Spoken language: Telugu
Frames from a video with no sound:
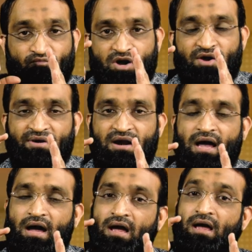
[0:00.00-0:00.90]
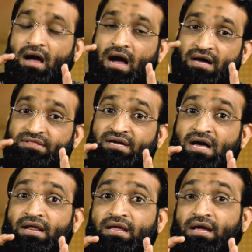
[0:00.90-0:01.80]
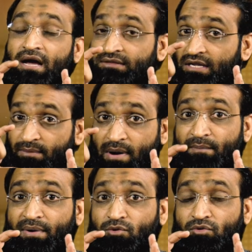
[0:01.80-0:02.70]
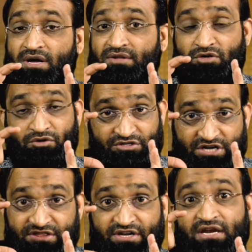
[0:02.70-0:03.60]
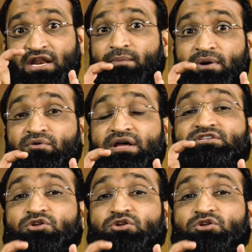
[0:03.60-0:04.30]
ఒకవేళ ఆ అధికారి అతనికి భయపడకుండా తను నిజాయితీగా నిలబడి ఉంటే ఏం